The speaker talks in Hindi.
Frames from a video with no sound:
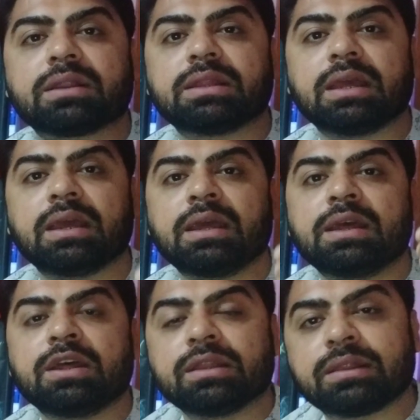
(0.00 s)
करते हैं
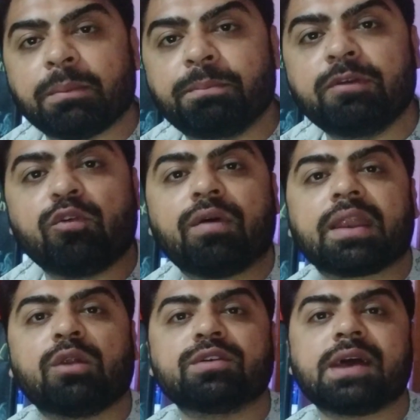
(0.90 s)
तब भी वो
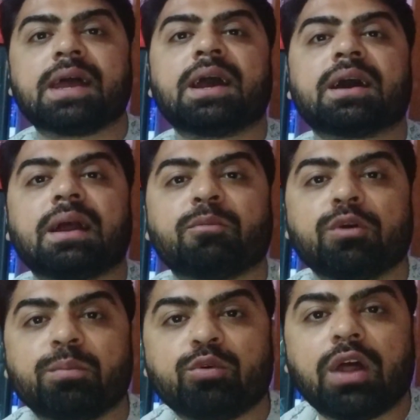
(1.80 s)
वायरल हो जाएगा अगर आप
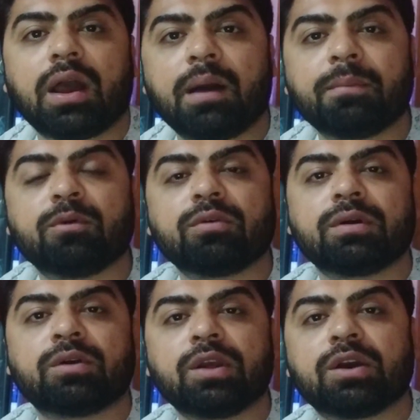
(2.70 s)
कोई बुरा काम
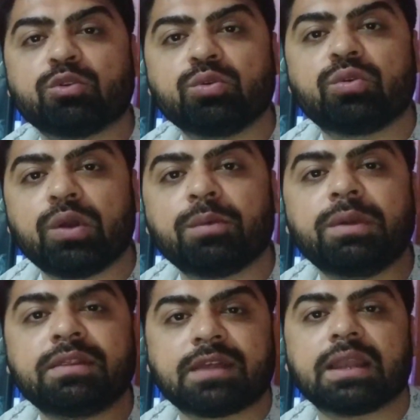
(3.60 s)
कोई कोई
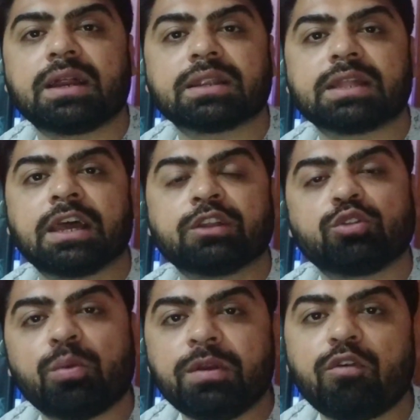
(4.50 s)
भी इंसान करता है
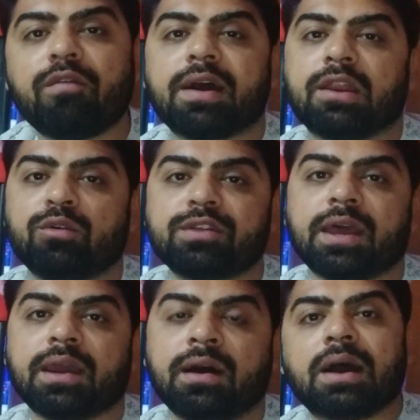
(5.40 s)
तो भी वो वायरल हो
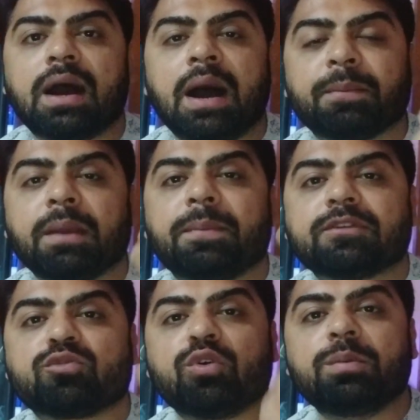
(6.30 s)
जाएगा आपके
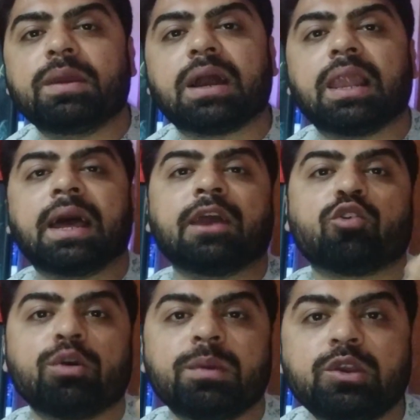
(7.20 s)
पास कोई भी कला है
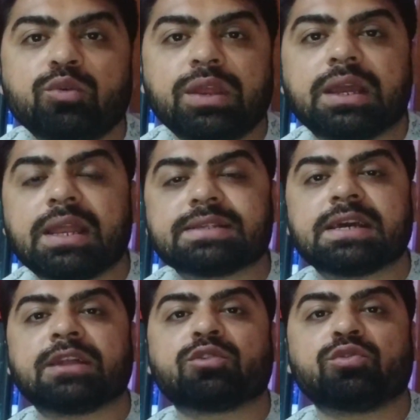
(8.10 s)
कोई भी यूनिकनेस
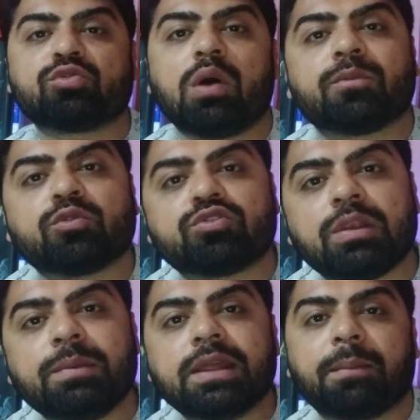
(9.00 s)
है तो उसको आप
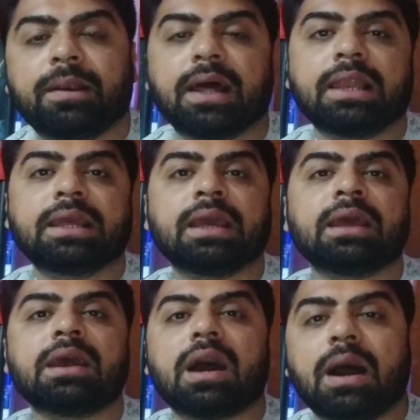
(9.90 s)
सोशल मीडिया पे डालिए
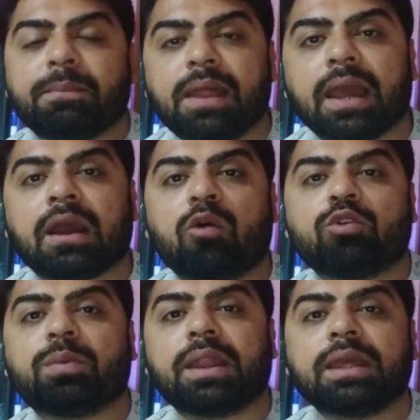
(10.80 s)
अपना
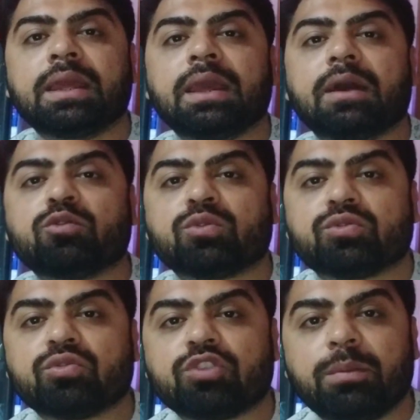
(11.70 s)
अकाउंट बनाइए उसको
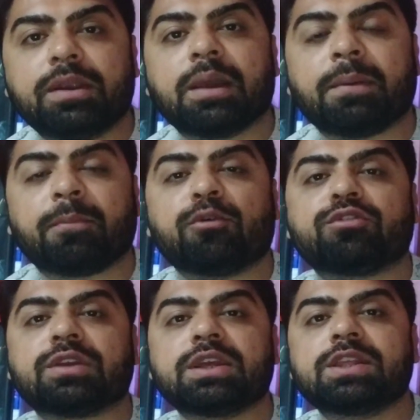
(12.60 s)
सोशल मीडिया पे
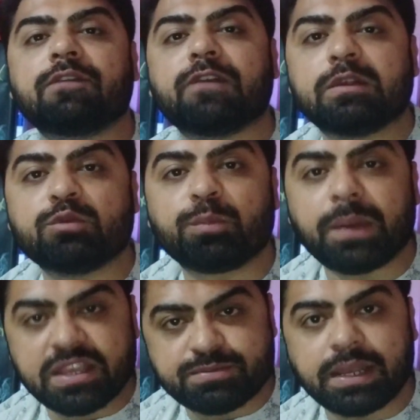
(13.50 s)
पोस्ट कीजिए फेसबुक
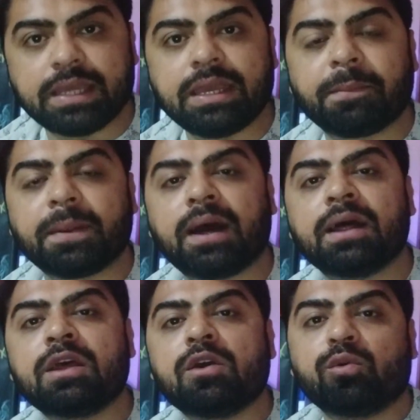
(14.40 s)
पेज बनाइए अपना
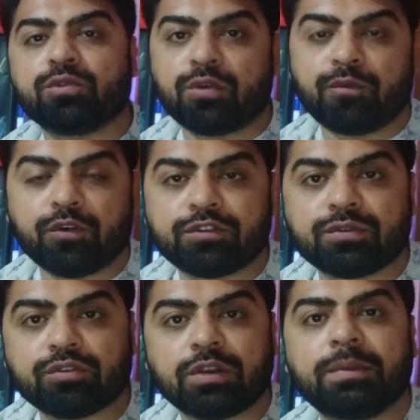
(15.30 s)
उसको
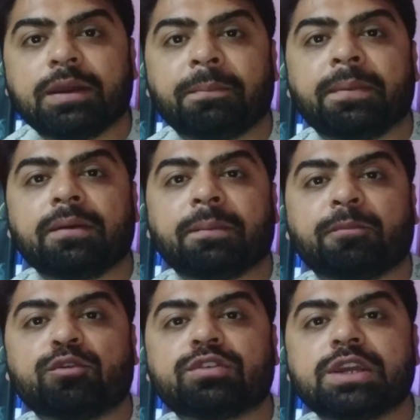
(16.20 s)
सोशल मीडिया
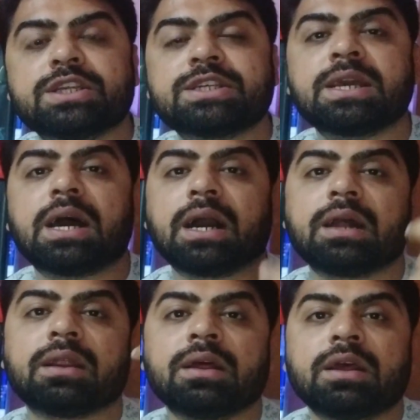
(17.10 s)
पोस्ट कीजिए
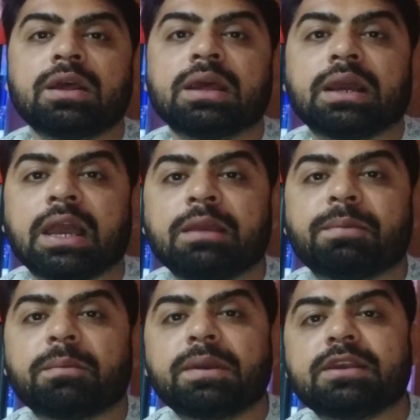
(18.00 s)
अगर कहीं
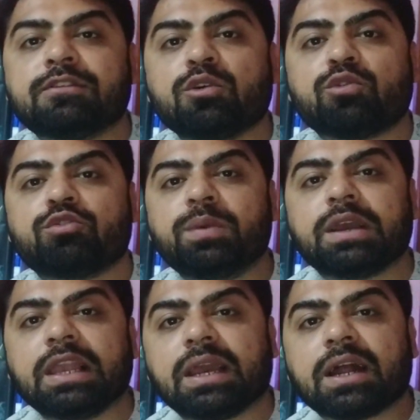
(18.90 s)
पर भी किसी को कुछ भी
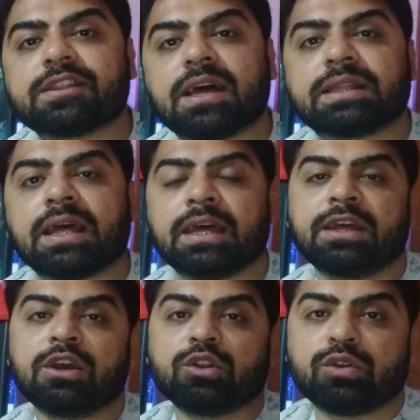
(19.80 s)
क्लिक कर जाता
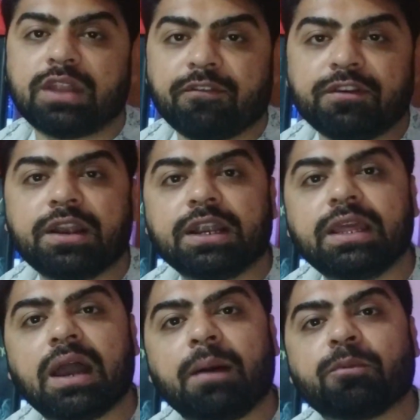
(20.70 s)
है तो
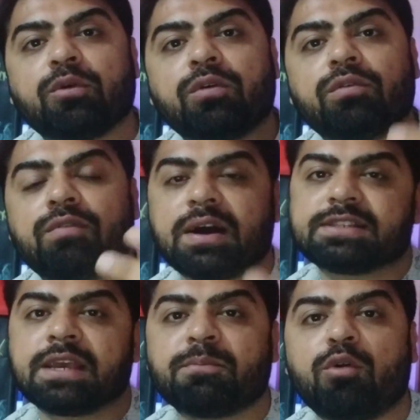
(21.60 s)
डेफिनेटली आपको वहाँ
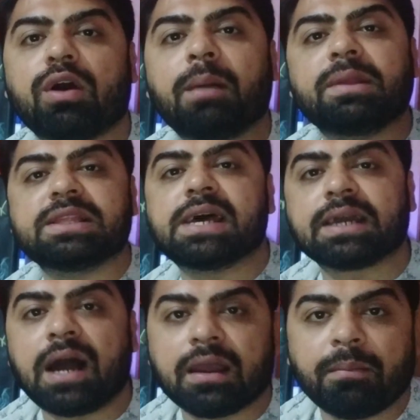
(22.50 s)
से एक मौका मिल
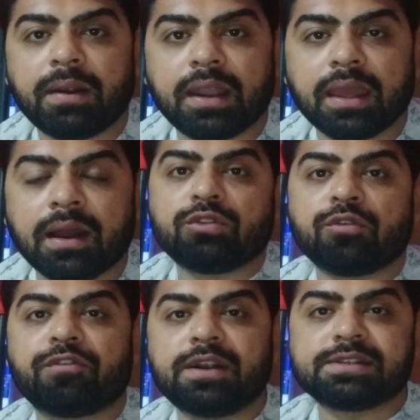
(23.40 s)
जाएगा आगे बढ़ने का तो
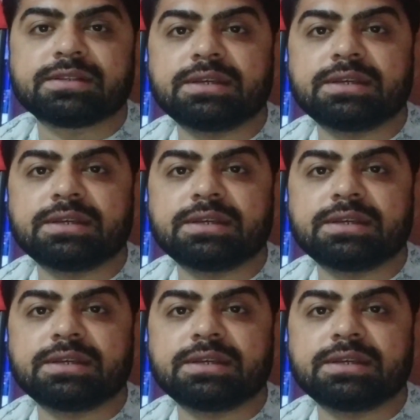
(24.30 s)
फ्रेंड्स